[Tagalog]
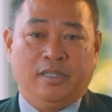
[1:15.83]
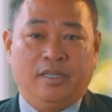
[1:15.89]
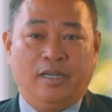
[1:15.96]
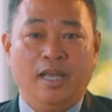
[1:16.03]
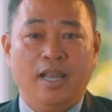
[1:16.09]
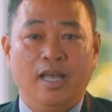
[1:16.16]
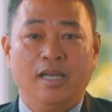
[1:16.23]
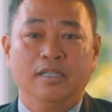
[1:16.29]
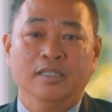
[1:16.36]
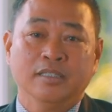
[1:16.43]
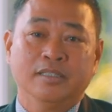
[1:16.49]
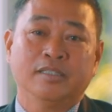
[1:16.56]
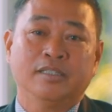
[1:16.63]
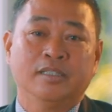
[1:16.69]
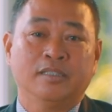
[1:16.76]
Kaya lang,
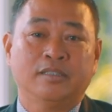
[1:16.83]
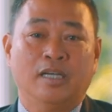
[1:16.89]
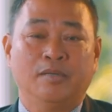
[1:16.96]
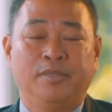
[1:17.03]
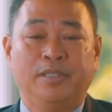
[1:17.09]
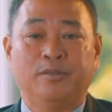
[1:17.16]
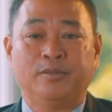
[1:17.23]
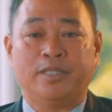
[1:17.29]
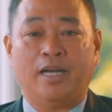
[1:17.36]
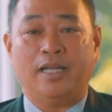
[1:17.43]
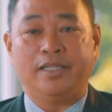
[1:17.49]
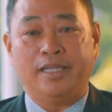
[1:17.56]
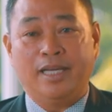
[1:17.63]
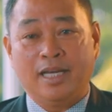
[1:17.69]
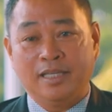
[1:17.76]
sabi ko sa
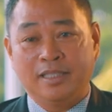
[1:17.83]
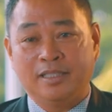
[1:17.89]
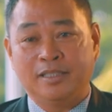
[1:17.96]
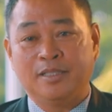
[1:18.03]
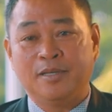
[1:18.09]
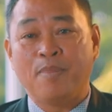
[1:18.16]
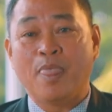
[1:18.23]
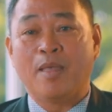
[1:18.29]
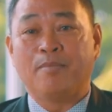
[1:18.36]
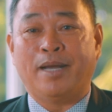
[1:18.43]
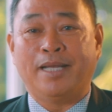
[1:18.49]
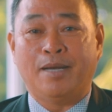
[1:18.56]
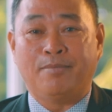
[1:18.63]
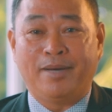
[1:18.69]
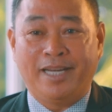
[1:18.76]
kanya,
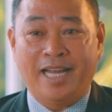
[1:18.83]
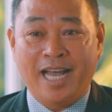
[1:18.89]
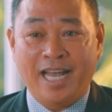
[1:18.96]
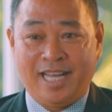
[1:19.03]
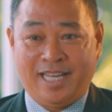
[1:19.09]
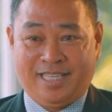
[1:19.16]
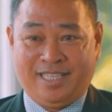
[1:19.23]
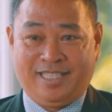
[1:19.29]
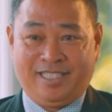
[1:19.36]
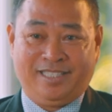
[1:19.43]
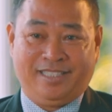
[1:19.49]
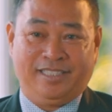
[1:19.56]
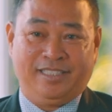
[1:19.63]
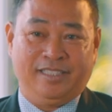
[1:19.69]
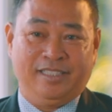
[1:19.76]
mayaman na.
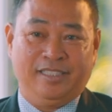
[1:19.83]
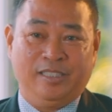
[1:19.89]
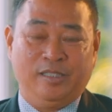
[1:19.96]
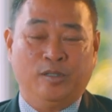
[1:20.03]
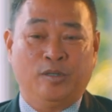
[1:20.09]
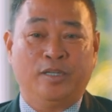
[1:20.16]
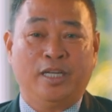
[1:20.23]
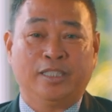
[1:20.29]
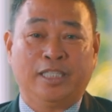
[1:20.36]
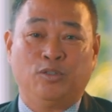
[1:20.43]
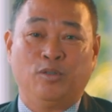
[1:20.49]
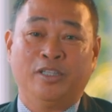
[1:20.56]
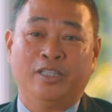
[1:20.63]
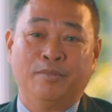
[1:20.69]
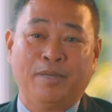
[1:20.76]
Oh,
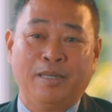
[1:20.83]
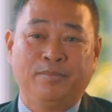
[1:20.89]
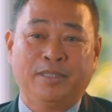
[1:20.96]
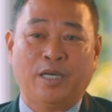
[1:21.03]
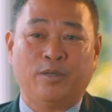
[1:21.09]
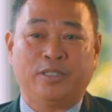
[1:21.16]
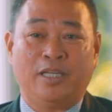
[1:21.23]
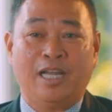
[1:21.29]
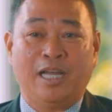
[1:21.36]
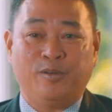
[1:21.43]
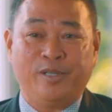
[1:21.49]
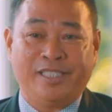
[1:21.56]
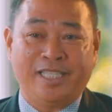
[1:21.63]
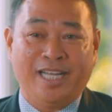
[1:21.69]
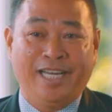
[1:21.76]
nagti-25,000
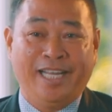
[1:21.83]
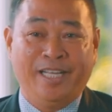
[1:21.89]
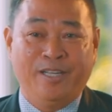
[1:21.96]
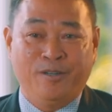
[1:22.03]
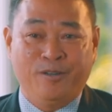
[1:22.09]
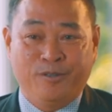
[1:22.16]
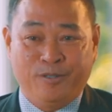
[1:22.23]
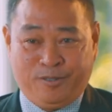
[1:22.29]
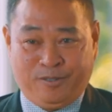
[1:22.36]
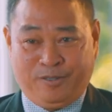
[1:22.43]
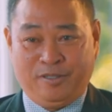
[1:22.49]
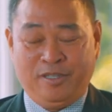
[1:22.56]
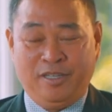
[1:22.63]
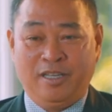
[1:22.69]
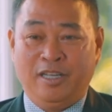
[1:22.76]
ako isang linggo.
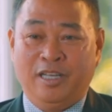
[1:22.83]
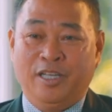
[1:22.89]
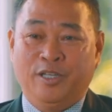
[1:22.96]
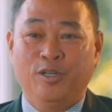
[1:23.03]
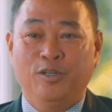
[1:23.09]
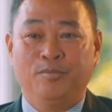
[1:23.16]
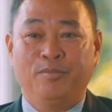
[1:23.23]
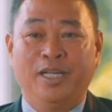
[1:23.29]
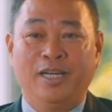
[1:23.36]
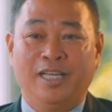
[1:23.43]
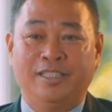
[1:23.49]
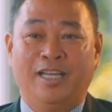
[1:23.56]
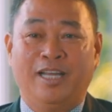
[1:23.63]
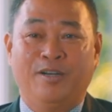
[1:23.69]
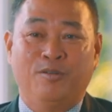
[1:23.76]
Yun, bigla
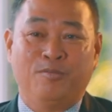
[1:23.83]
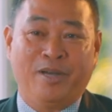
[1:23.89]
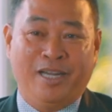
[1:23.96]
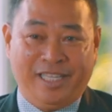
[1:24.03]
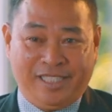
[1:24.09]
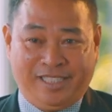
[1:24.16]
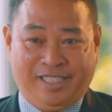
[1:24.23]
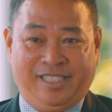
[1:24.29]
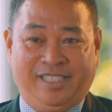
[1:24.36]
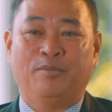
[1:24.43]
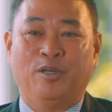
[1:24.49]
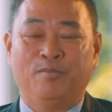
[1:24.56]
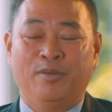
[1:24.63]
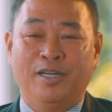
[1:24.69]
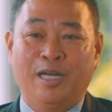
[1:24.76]
silang umalis.
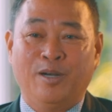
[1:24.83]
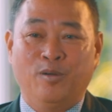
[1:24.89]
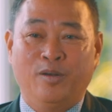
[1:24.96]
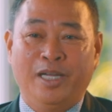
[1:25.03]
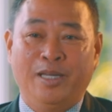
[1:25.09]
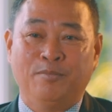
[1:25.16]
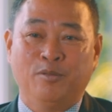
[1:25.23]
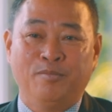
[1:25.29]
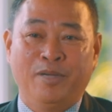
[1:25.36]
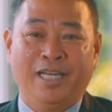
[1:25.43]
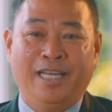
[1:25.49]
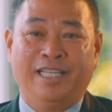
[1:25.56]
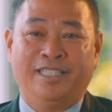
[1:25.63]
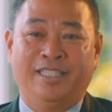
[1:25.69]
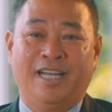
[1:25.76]
Pero bandang huli,
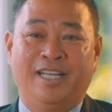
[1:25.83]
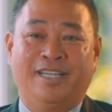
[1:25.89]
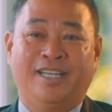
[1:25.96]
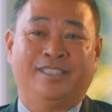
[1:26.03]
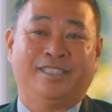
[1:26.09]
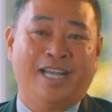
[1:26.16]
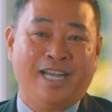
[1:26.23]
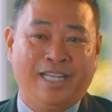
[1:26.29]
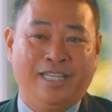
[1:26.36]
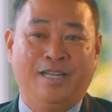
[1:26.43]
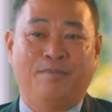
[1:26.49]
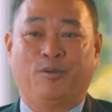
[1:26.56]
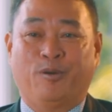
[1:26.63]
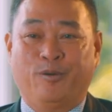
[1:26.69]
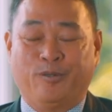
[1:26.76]
bumili din siya sa akin
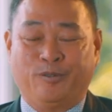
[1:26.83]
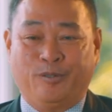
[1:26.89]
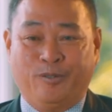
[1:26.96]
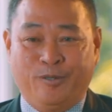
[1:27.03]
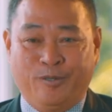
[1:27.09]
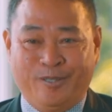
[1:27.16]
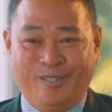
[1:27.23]
ng produkto.